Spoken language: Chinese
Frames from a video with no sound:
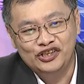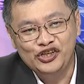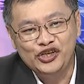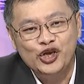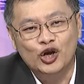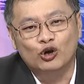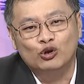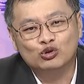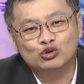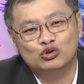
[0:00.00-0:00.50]

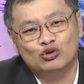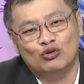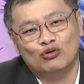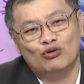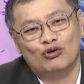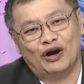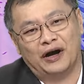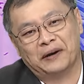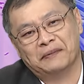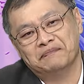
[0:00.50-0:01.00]
又
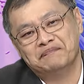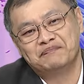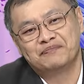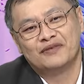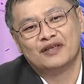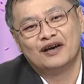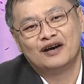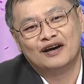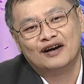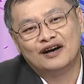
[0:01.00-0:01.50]
多啊，
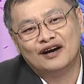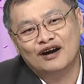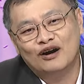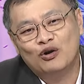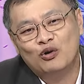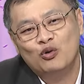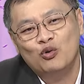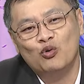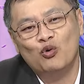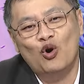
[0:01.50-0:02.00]

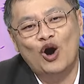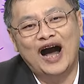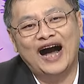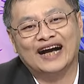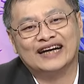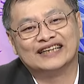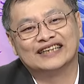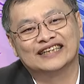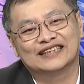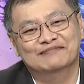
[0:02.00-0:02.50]
挖
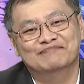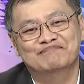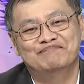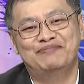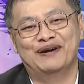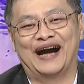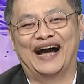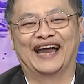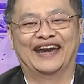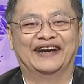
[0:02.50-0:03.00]
坑
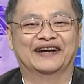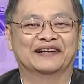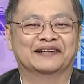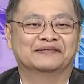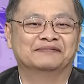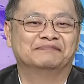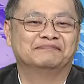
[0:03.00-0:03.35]
盘了。